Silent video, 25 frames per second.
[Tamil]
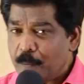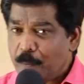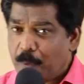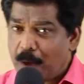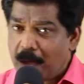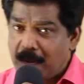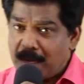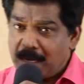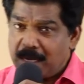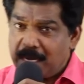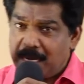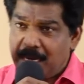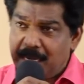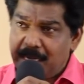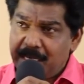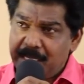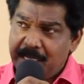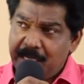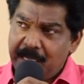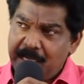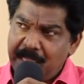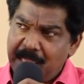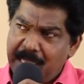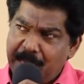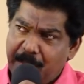பாருங்கள்
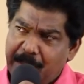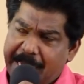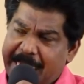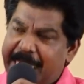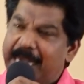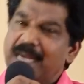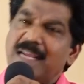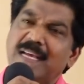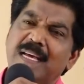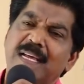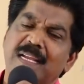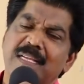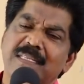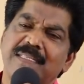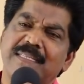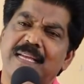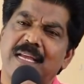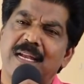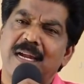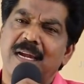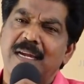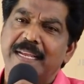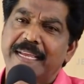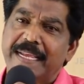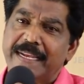இதை கேட்கிற
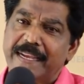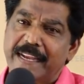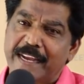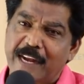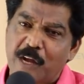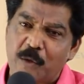ஜனங்கள் என்ன